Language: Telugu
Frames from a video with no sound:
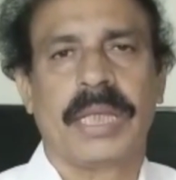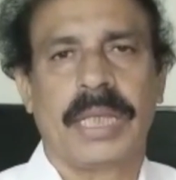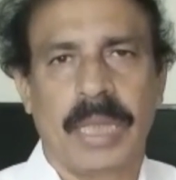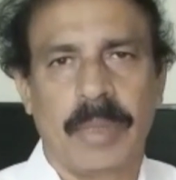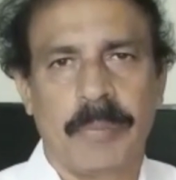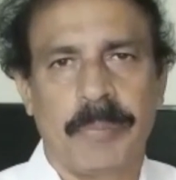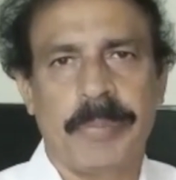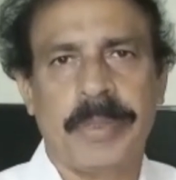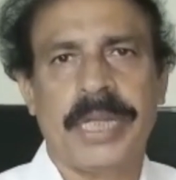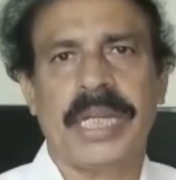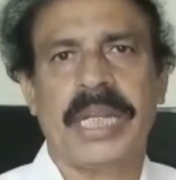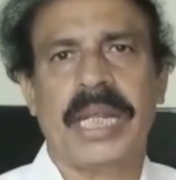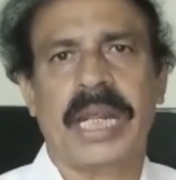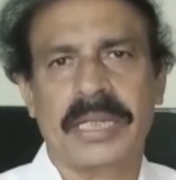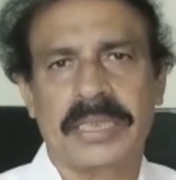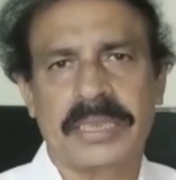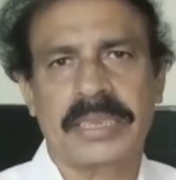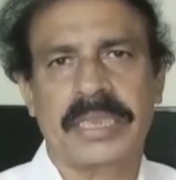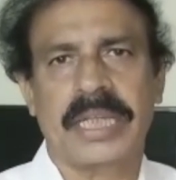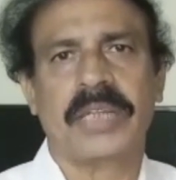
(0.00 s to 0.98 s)
ఏపీ
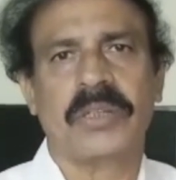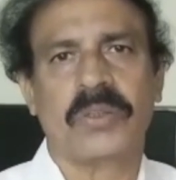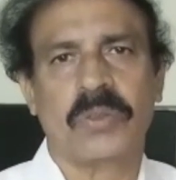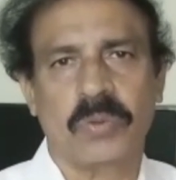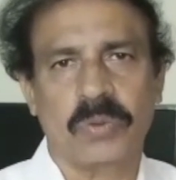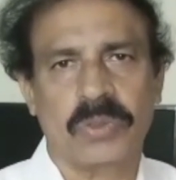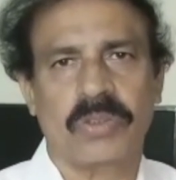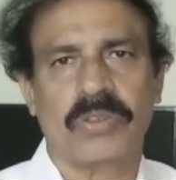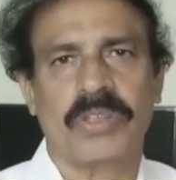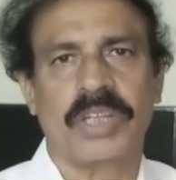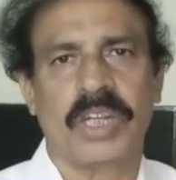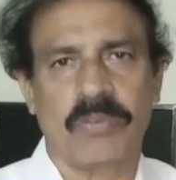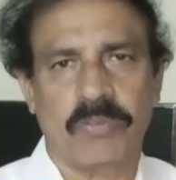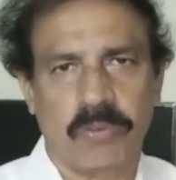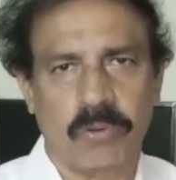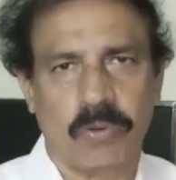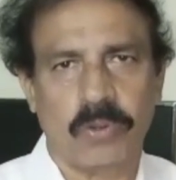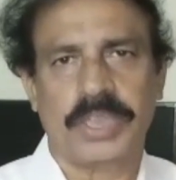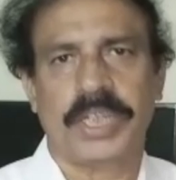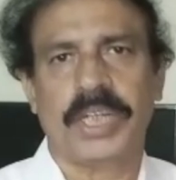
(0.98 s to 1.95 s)
రియల్ యాక్ట్ టూ థౌజండ్
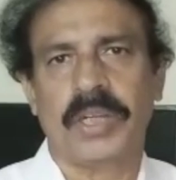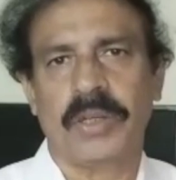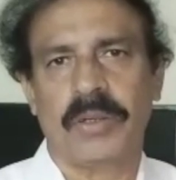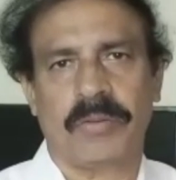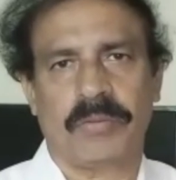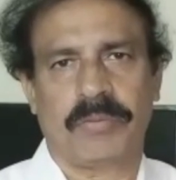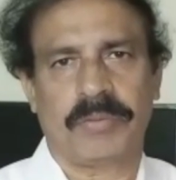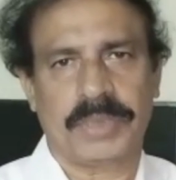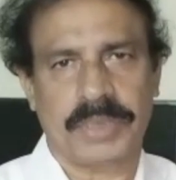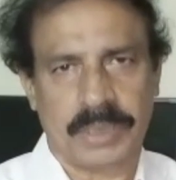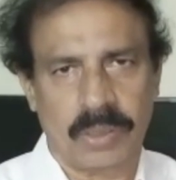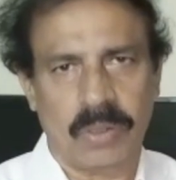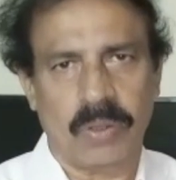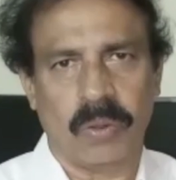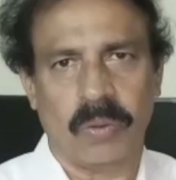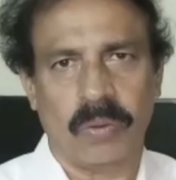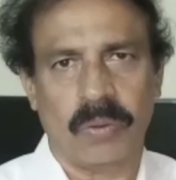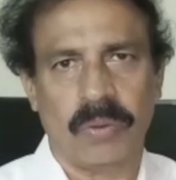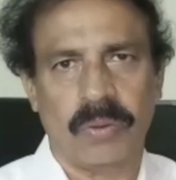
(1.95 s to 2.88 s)
ఫోర్టీన్లో